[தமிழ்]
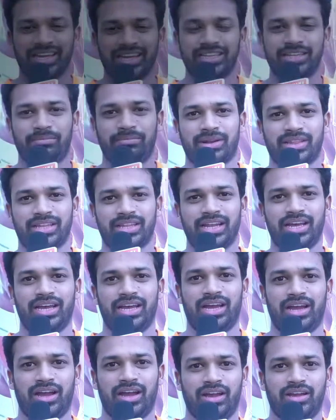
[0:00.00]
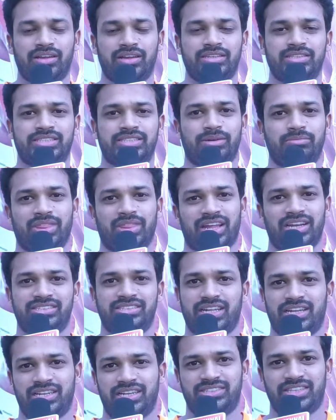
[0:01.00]
இந்த படத்தில்
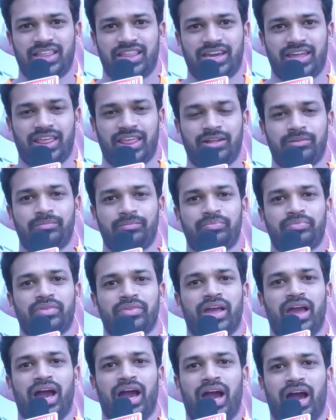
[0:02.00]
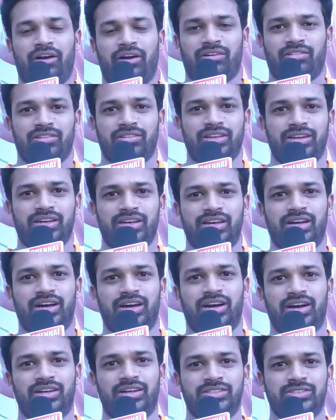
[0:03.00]
சமுத்திரகன் சார் நடிச்சிருக்காரு அவர் வந்து
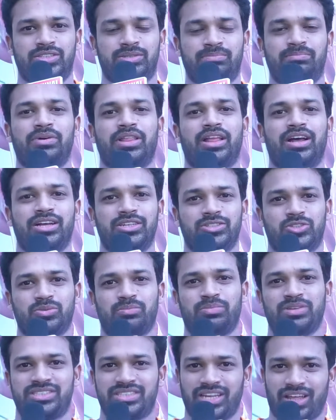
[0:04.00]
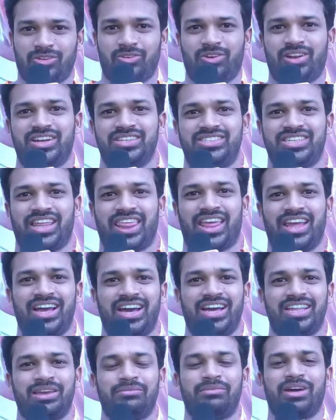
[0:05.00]
இப்போ தான் சூப்பர் ஸ்டார் கூட நடித்தார்
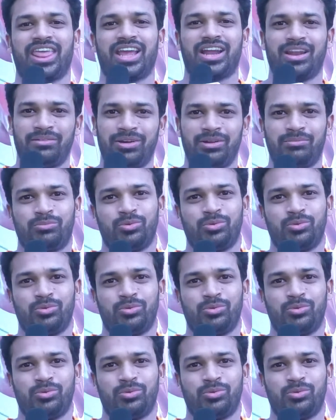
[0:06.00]
அதே மாதிரி எங்களை மாதிரி